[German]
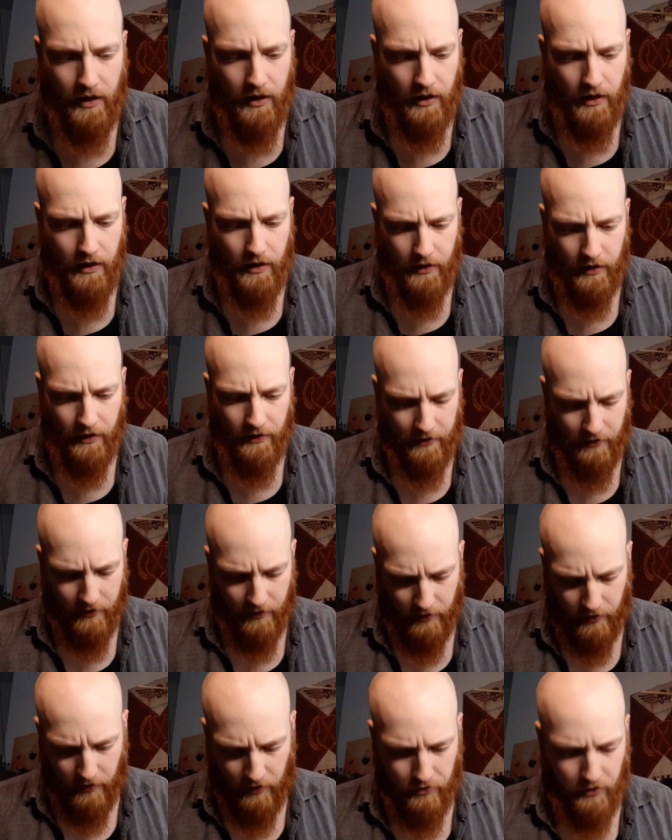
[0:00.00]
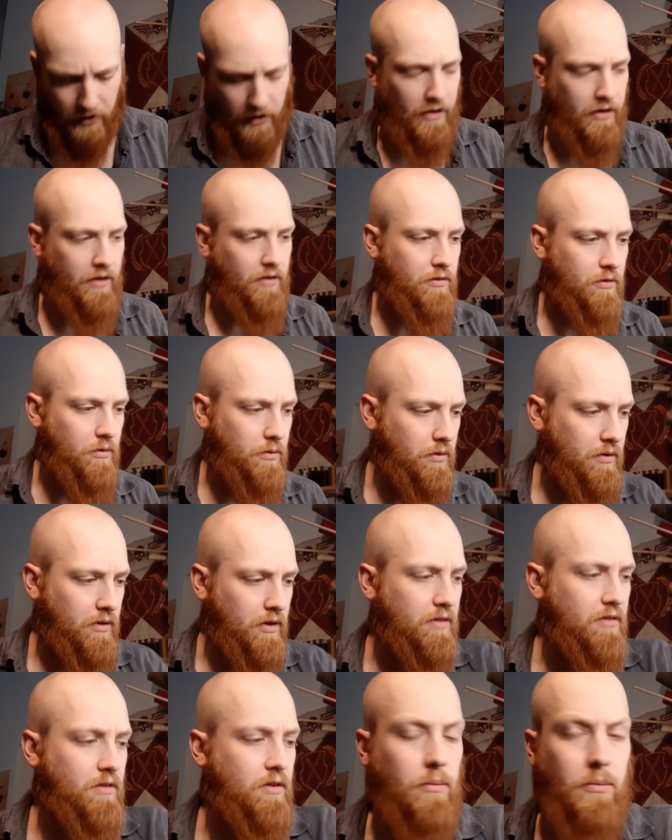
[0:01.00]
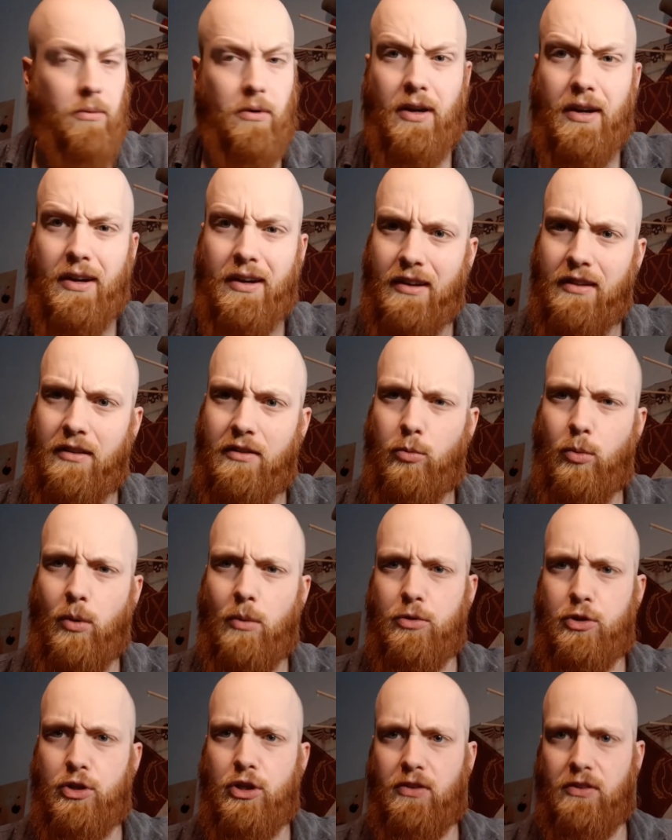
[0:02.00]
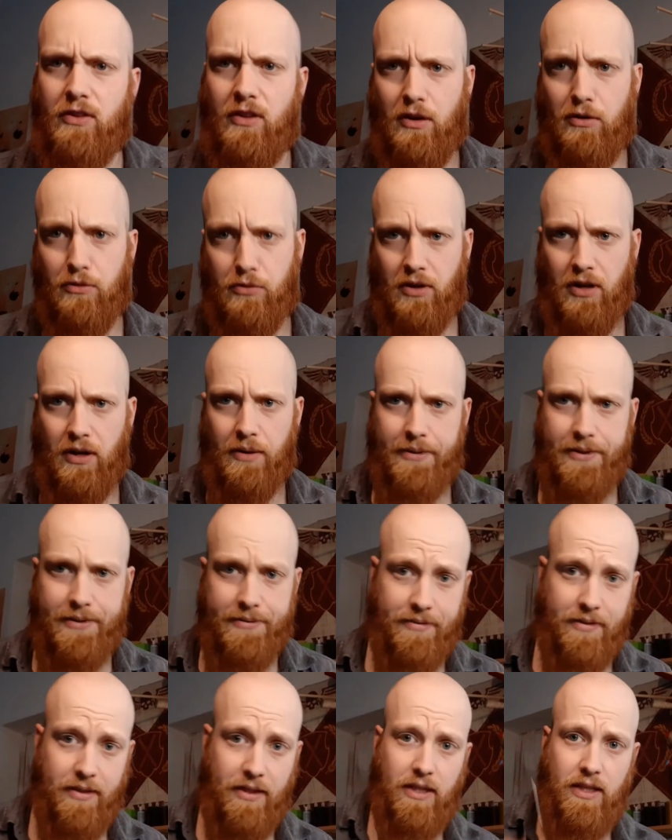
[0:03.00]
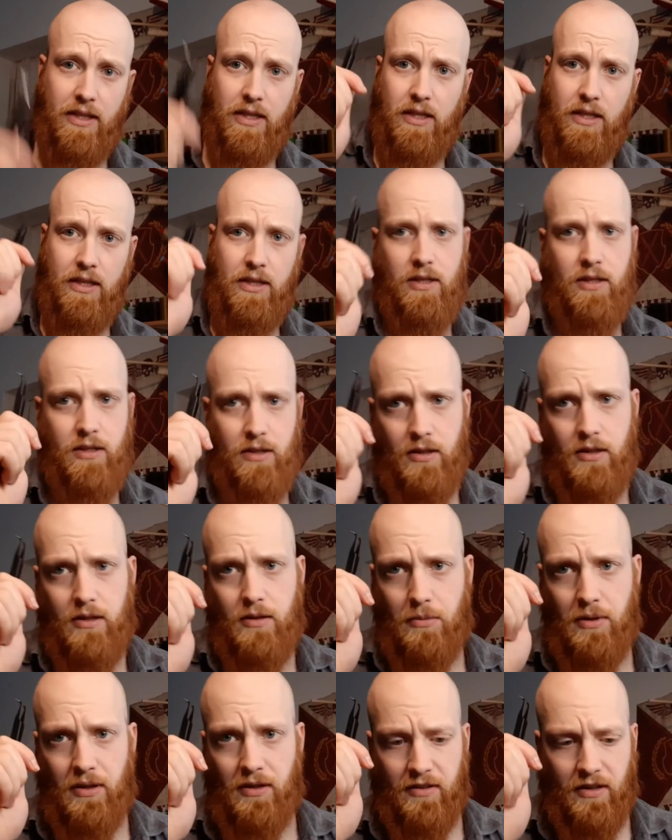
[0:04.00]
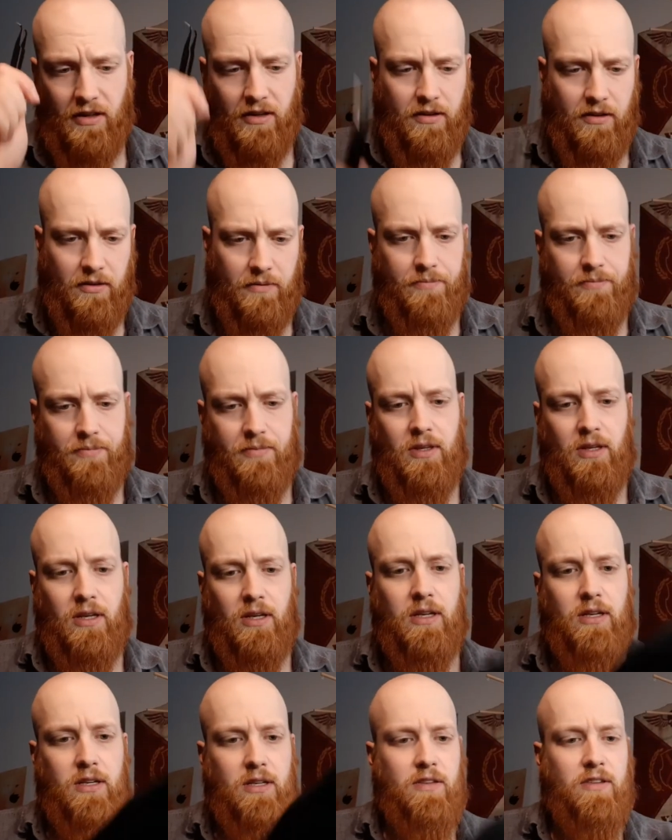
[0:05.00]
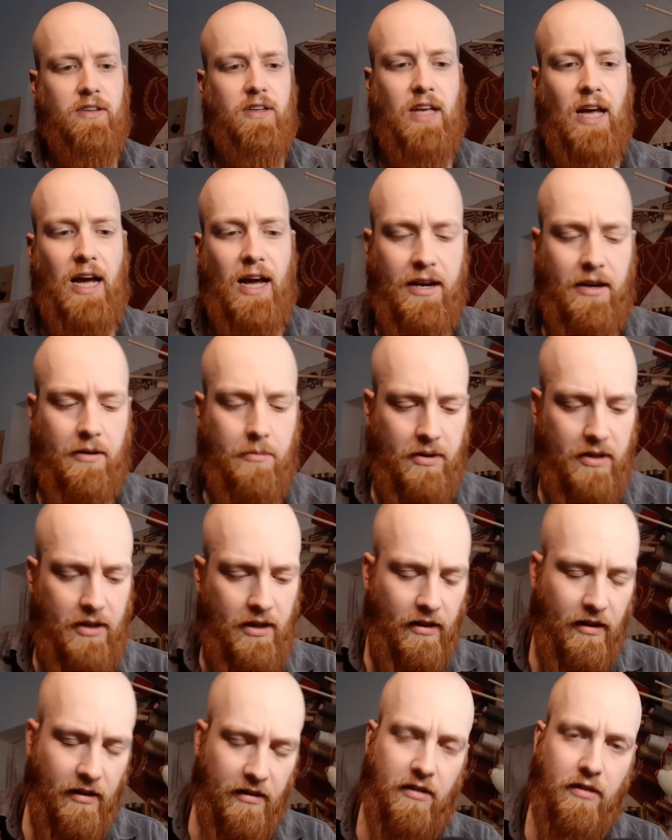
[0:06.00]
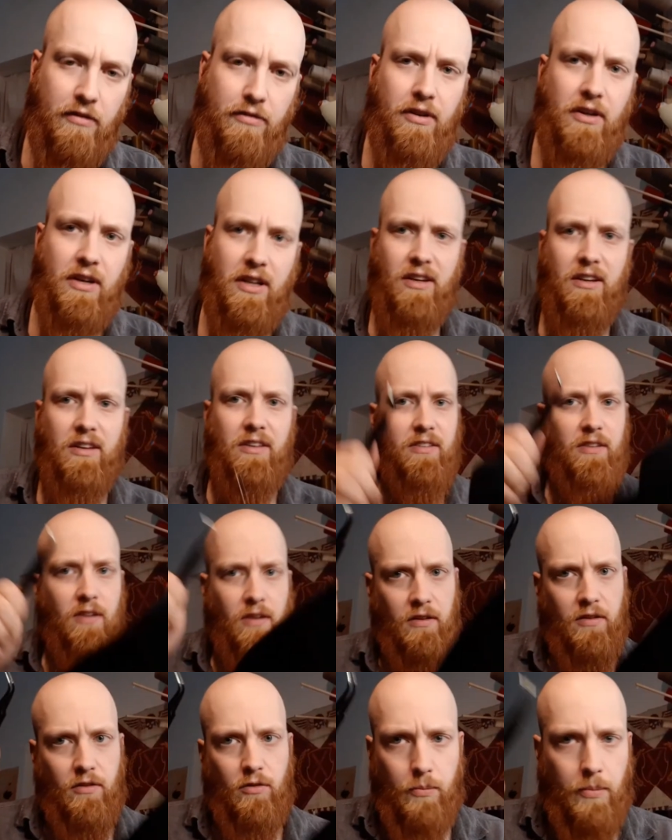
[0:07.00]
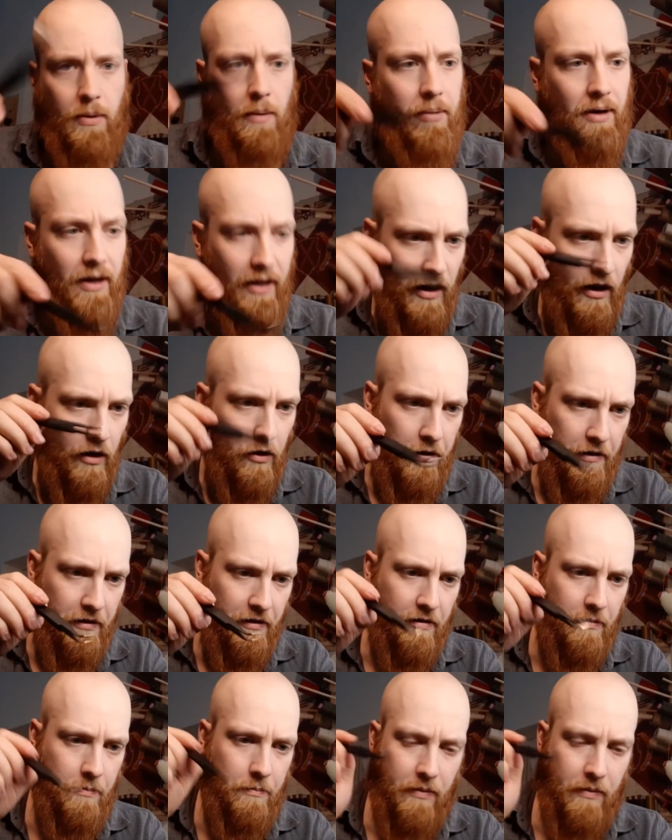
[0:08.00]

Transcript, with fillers: Das ist hilfreich. So, und jetzt kommt noch eine ganz super beschissene Aufgabe. Pinzette. Diese Garne, mit denen das hier vernäht ist, sind super billiger Rotz.